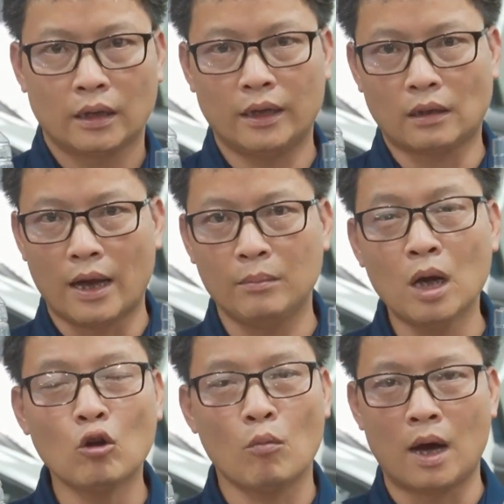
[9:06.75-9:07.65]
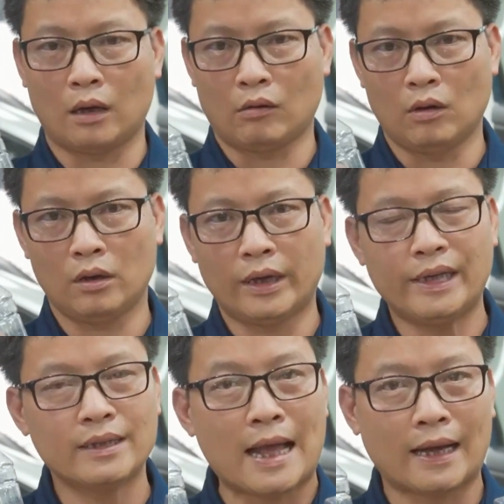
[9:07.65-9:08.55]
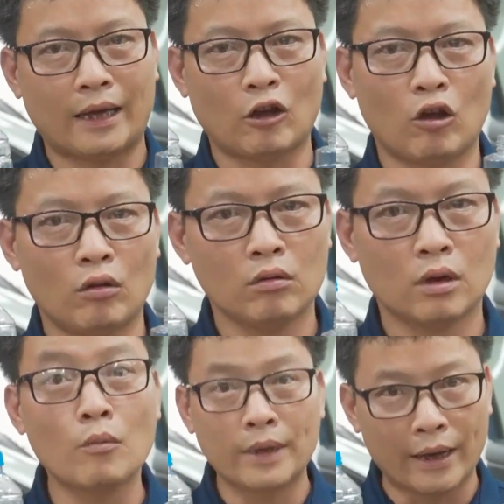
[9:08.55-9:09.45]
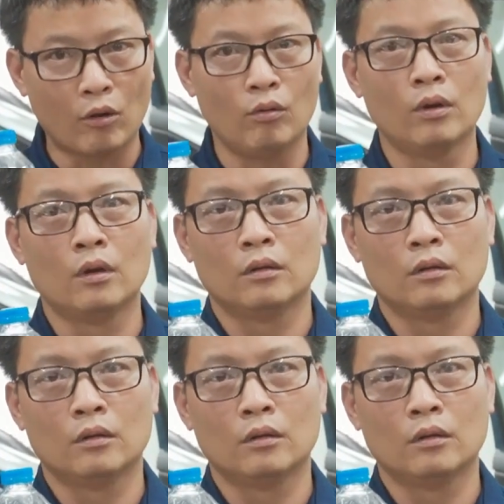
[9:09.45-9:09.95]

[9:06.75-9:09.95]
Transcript: thì thấy mức độ bẩn của cái dàn này nó không nhiều,